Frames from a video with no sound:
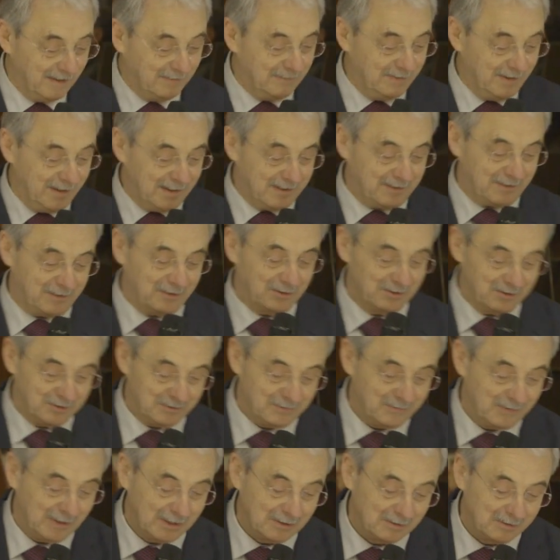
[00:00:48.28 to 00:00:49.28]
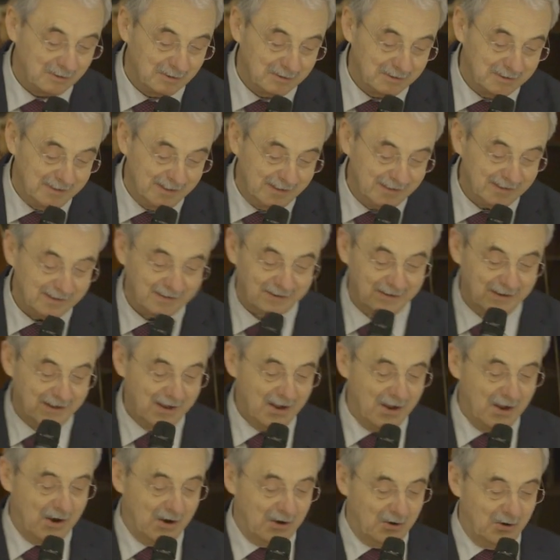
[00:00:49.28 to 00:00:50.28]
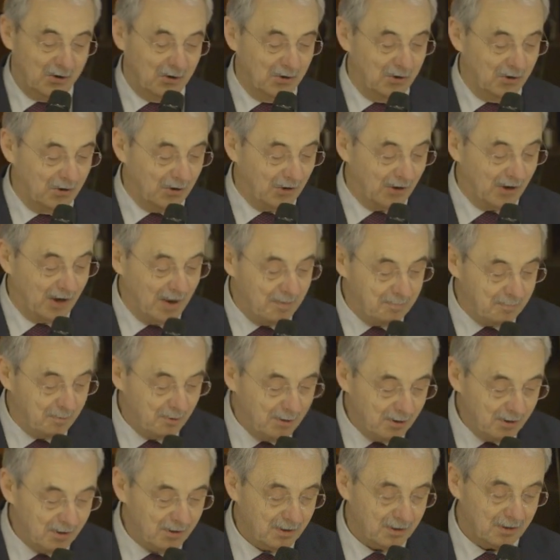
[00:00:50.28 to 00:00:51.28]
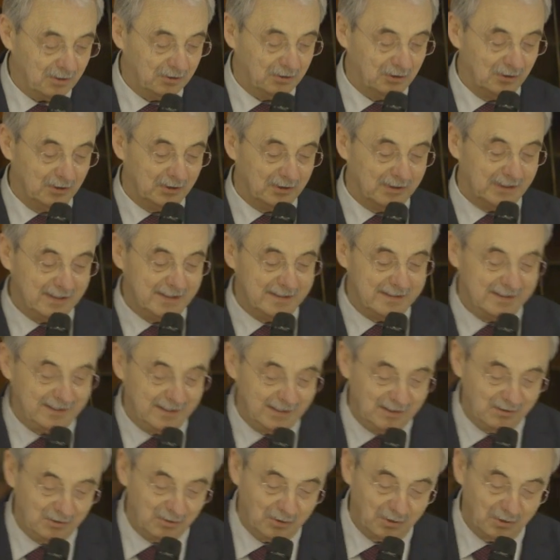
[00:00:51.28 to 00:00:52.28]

avec, euh, je viens de le dire, le rapport de Christine